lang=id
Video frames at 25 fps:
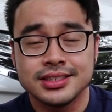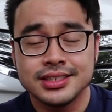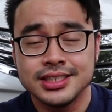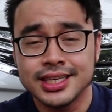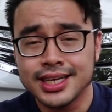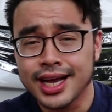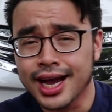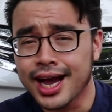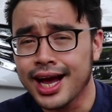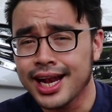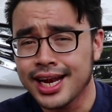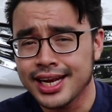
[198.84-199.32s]

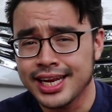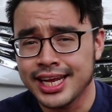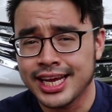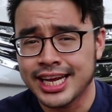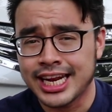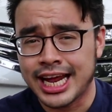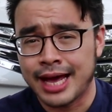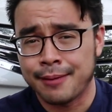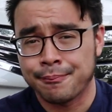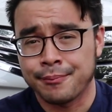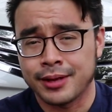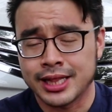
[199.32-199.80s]
Jika kalian ingin
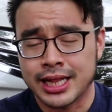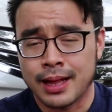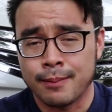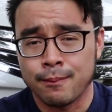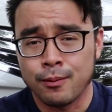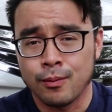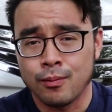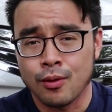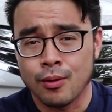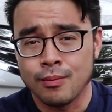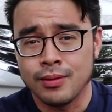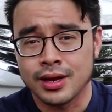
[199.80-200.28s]
upgrade
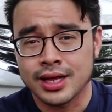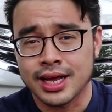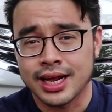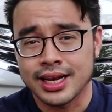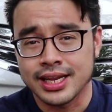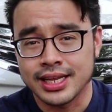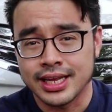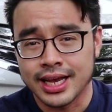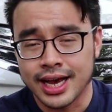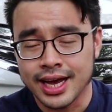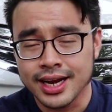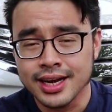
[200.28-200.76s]
lampu mobil
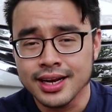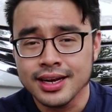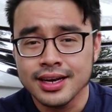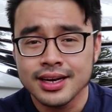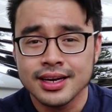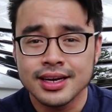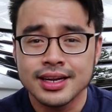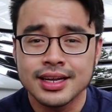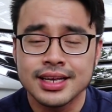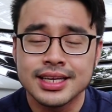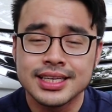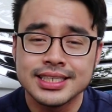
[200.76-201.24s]
kalian,
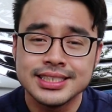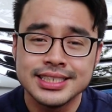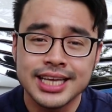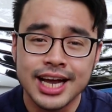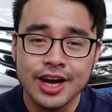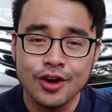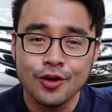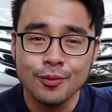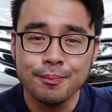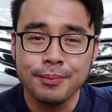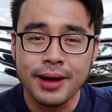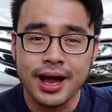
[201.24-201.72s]

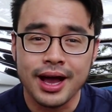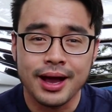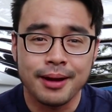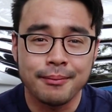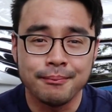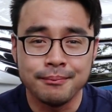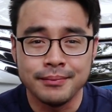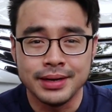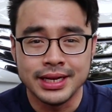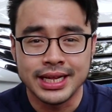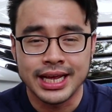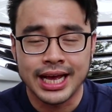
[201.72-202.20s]
jangan lupa
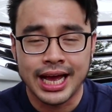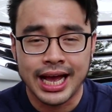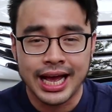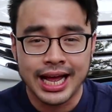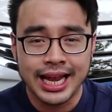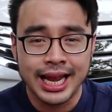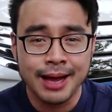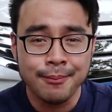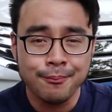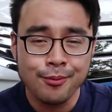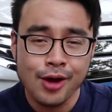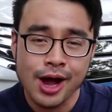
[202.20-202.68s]
beli
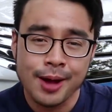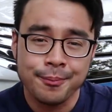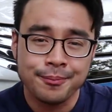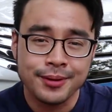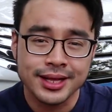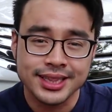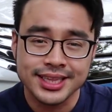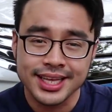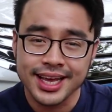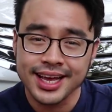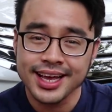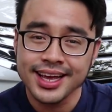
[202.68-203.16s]
lampu
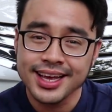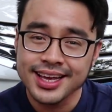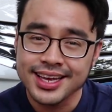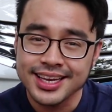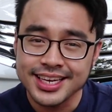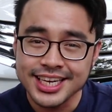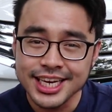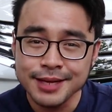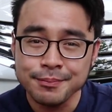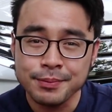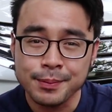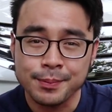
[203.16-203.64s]
upgrade-nya
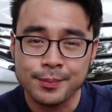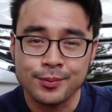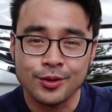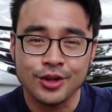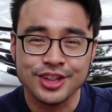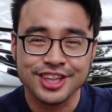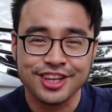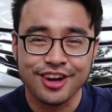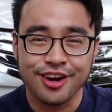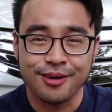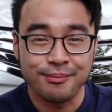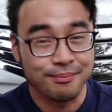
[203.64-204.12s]
di
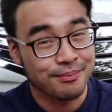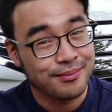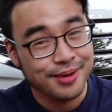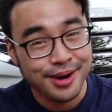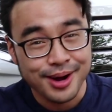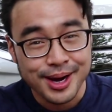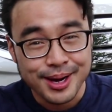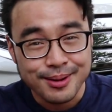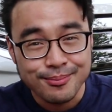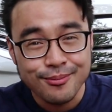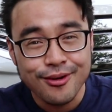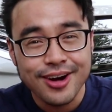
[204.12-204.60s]
bpm.com,
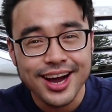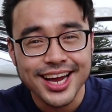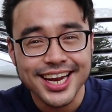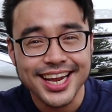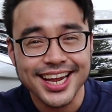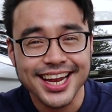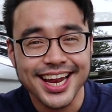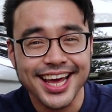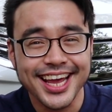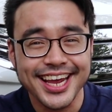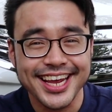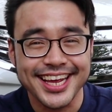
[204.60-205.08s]
bukan
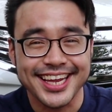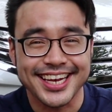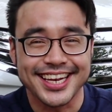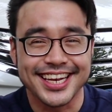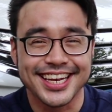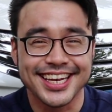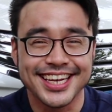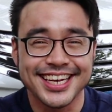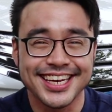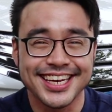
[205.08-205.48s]
yang lain.